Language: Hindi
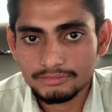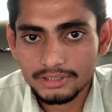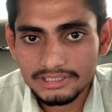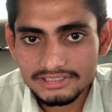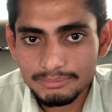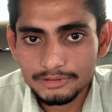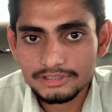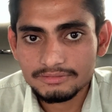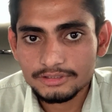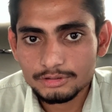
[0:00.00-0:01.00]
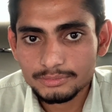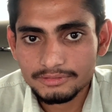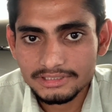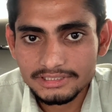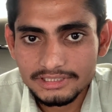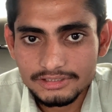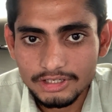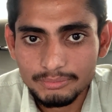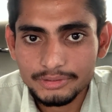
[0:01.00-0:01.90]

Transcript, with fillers: फॉर एग्जाम्पल सिविल सुपरवाइजर की जॉब